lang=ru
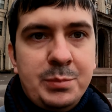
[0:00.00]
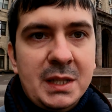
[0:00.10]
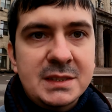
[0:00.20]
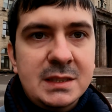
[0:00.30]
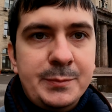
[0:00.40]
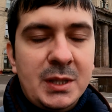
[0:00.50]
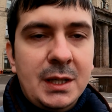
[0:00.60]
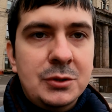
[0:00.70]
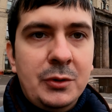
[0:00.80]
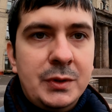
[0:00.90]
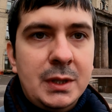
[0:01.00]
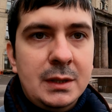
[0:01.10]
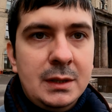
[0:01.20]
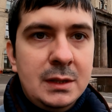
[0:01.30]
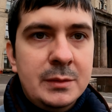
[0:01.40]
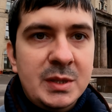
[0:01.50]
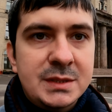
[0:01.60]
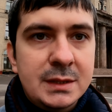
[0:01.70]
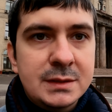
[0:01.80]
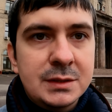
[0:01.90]
процесс подготовки и
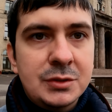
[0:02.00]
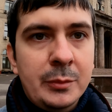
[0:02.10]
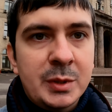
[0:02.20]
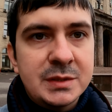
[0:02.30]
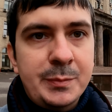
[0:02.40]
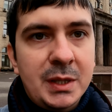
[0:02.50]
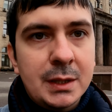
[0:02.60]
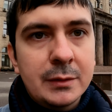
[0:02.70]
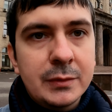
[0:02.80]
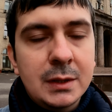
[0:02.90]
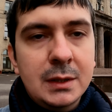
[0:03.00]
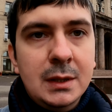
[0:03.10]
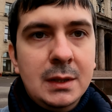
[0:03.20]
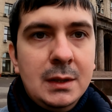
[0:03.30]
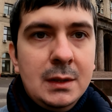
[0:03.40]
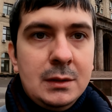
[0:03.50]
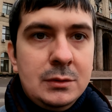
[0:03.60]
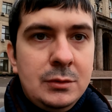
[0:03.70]
непосредственно съемки спикеров. И